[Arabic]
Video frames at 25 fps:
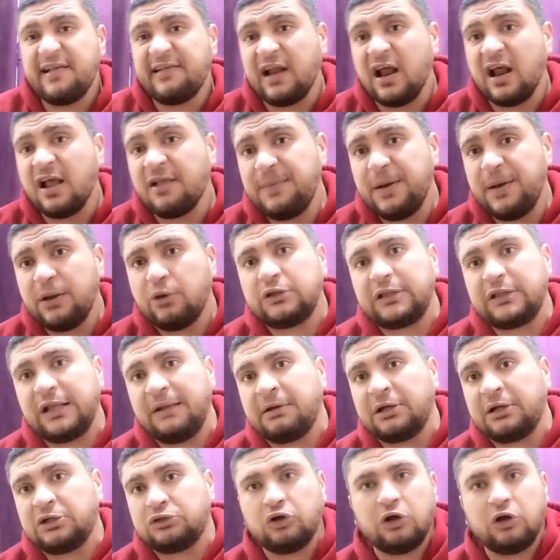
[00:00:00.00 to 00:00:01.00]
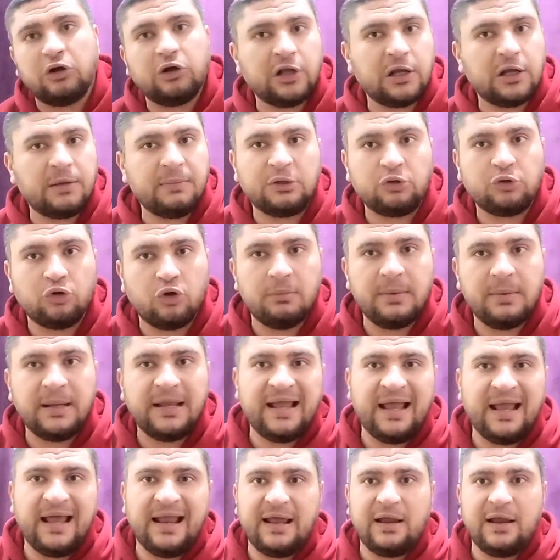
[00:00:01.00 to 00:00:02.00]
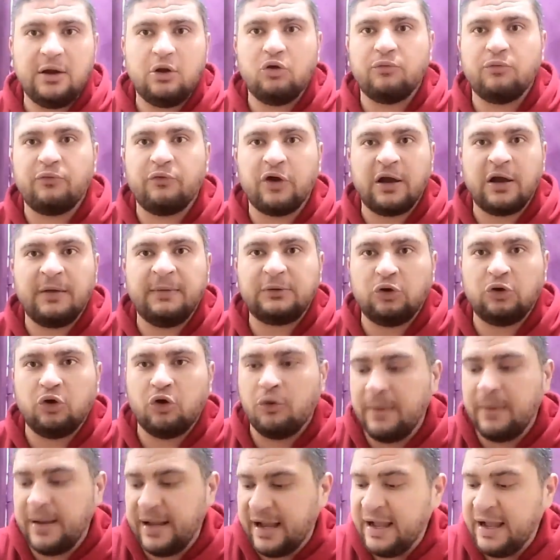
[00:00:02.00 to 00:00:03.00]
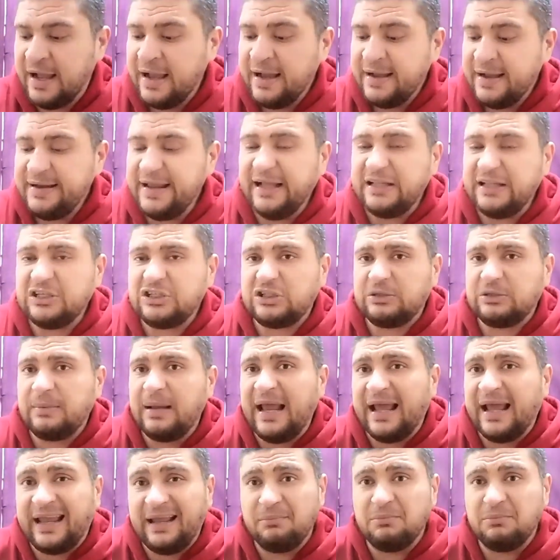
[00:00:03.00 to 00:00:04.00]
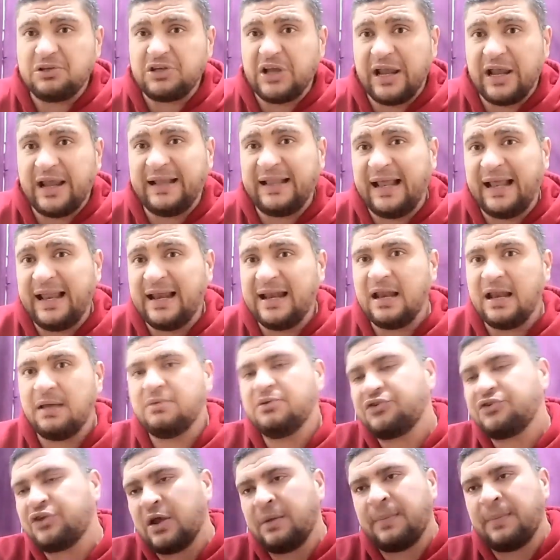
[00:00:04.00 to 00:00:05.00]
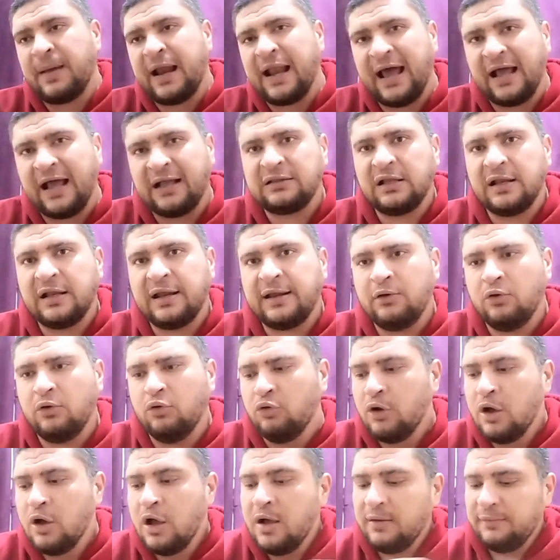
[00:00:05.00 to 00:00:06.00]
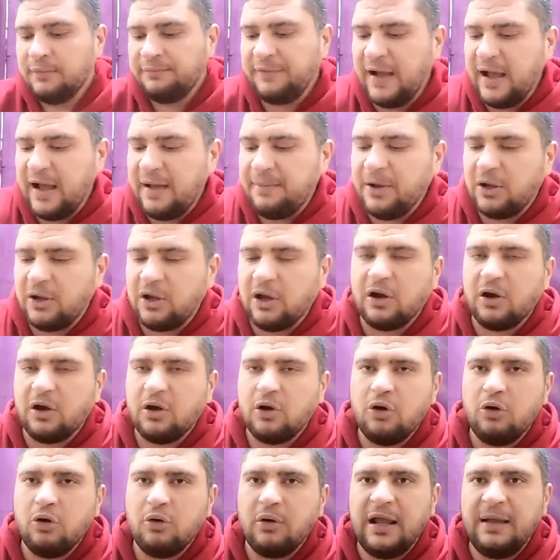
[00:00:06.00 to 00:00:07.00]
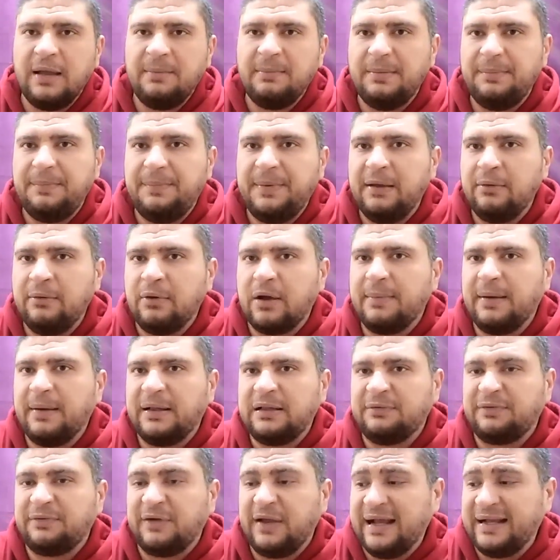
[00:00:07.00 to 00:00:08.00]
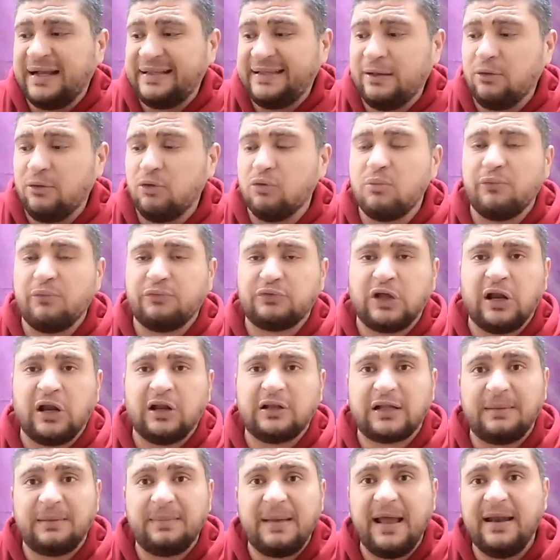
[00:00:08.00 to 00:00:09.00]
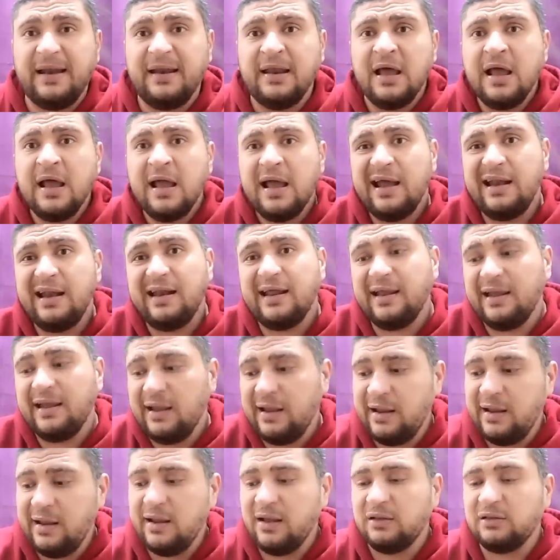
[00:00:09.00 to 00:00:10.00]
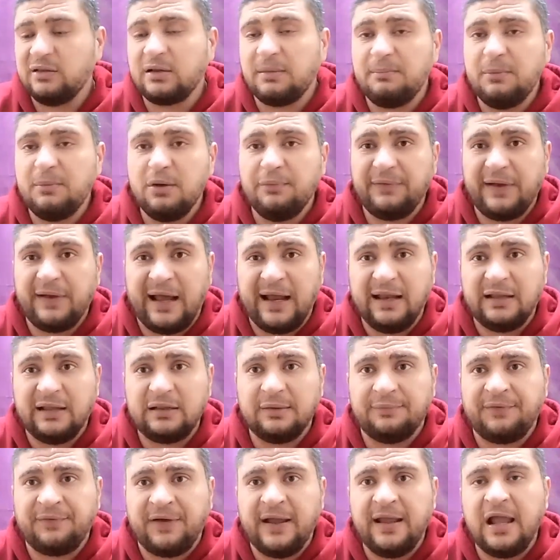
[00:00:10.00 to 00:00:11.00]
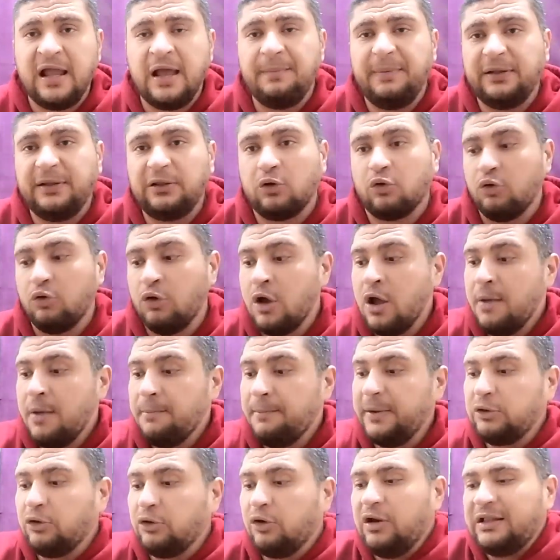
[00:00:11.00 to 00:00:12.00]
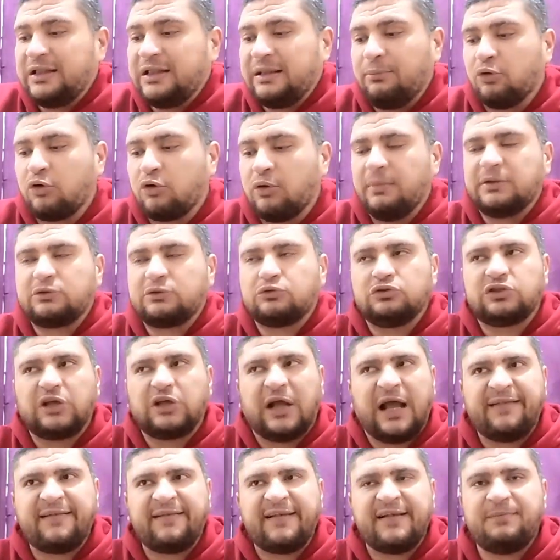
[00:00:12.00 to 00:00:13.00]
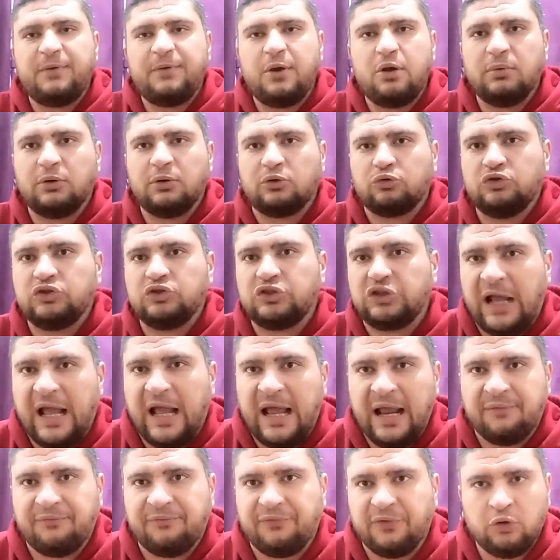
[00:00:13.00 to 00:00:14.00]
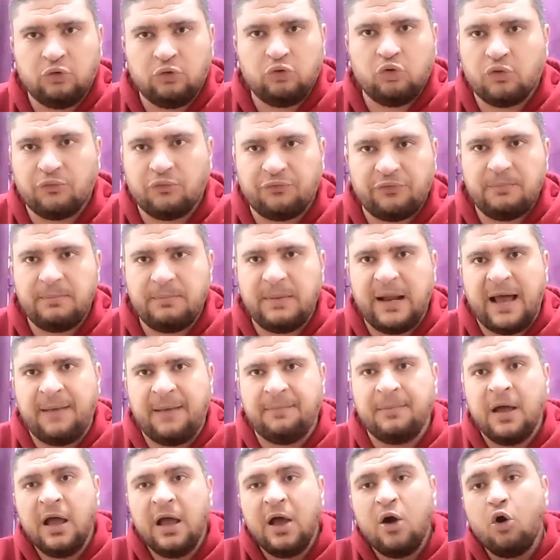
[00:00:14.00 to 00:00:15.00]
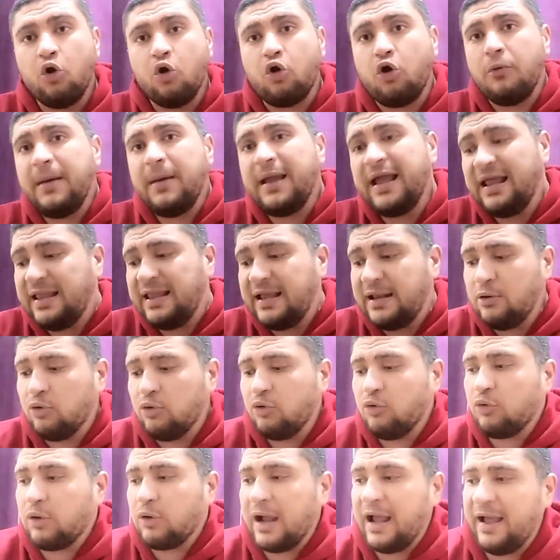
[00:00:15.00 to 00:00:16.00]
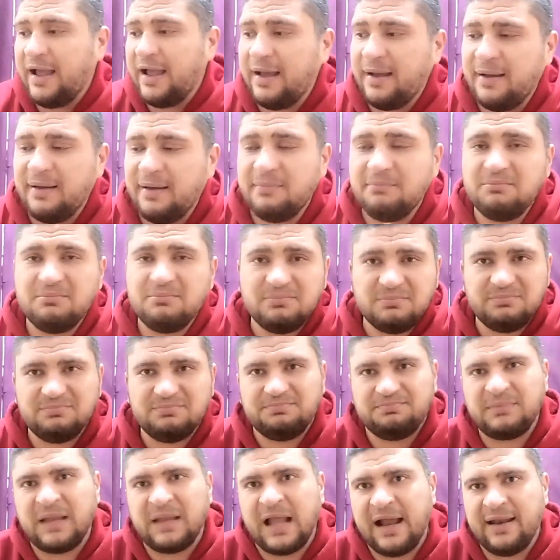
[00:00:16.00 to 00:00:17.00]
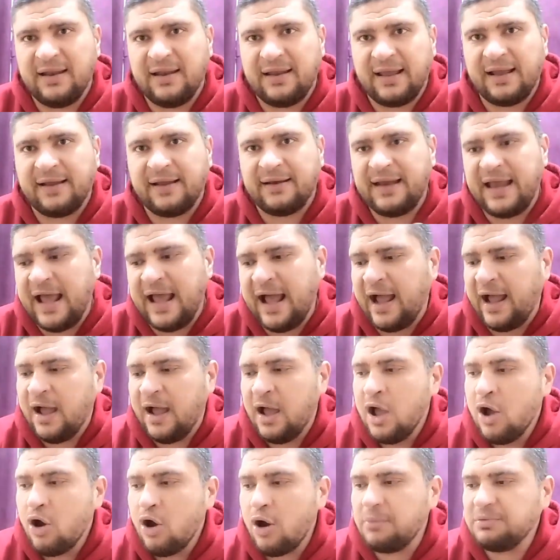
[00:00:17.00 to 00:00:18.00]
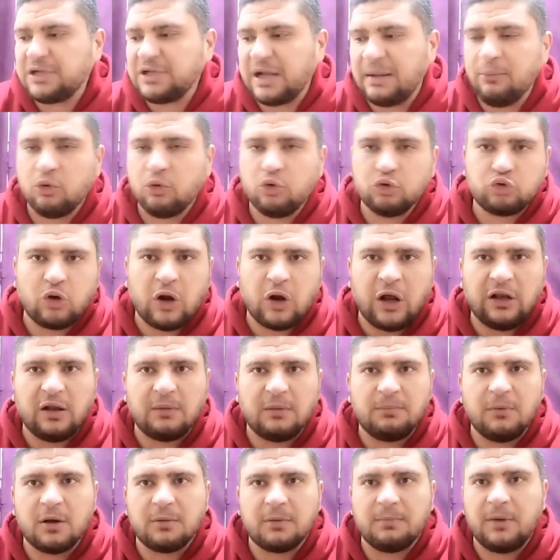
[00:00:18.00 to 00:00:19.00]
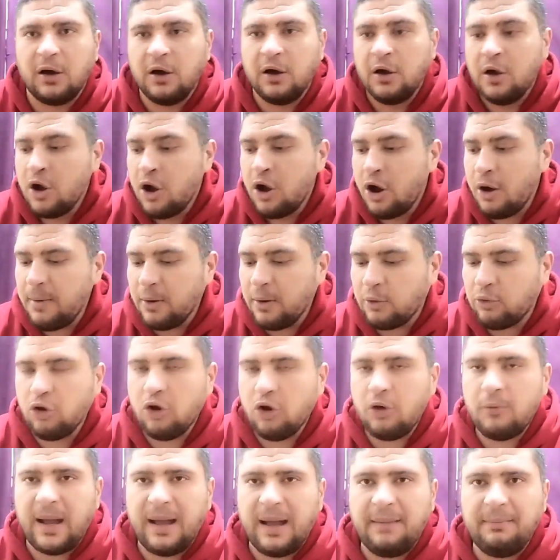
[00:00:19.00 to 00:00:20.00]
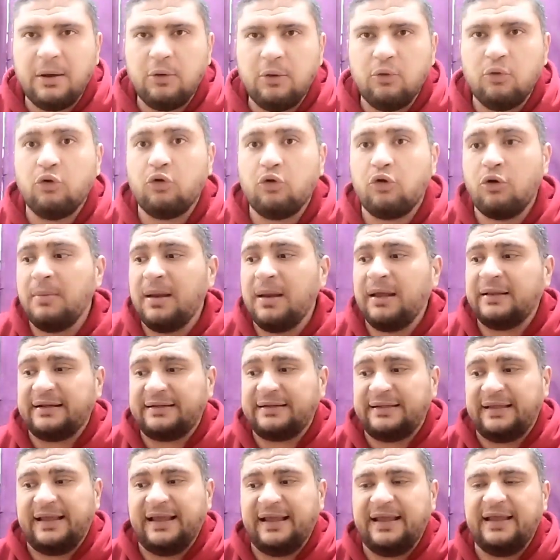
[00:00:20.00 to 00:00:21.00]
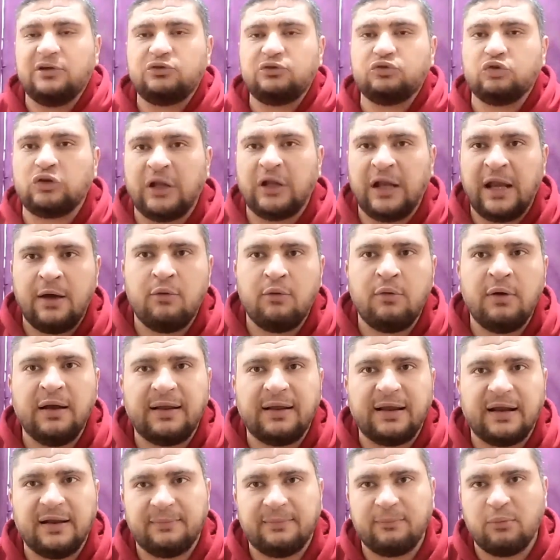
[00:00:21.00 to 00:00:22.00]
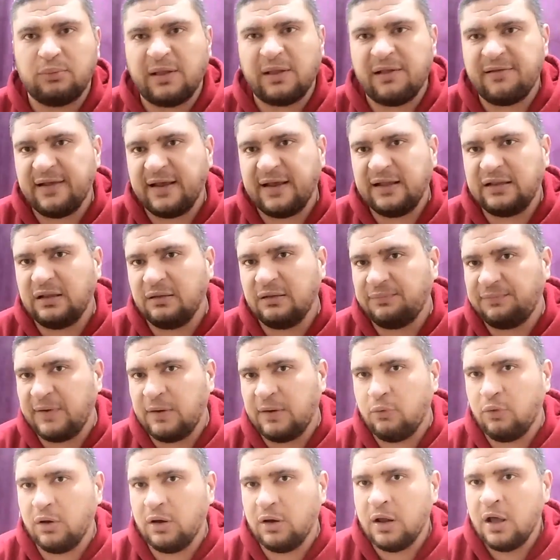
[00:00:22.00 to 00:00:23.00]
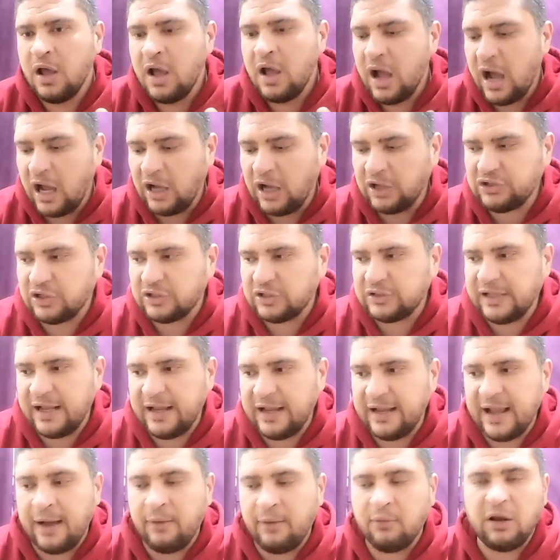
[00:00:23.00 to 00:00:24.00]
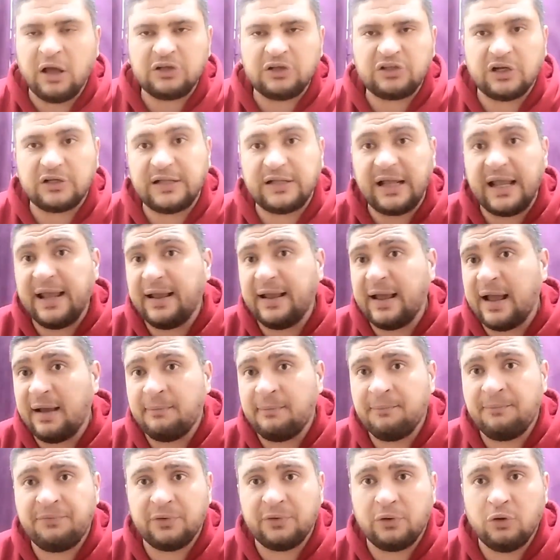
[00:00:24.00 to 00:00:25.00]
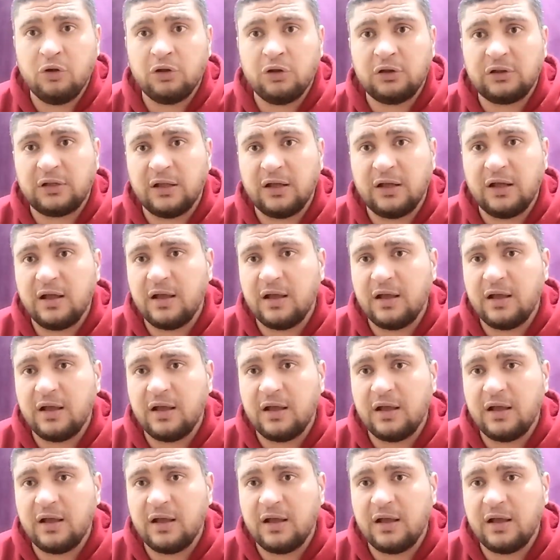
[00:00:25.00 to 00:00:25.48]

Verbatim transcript: سيزر اسبليكوتا اللي ما كانش واخد وجبات هجوميه لانه في الوجبات الهجوميه ناحيه الشمال اكيد مش هيجدها لان مش هيبقى على عدل رجله فبيقرر ان هو يعمل بيه وجبات دفاعيه كتير ومفترض كمان ان ينضم له في الحاله الدفاعيه بيدرو بيدرو اللي انت ممكن ما تكونش حاسس بيه وما تكونش عارف ايه دوره في الملعب هجوميا لانه كان يعني كجناح هو مش عامل خطوره على المرمى هما كلهم عملوا جمله تكتيكيه الشوط الاول كانت ممتازه جدا في اول 10 دقائق اول 10 دقائق فضلوا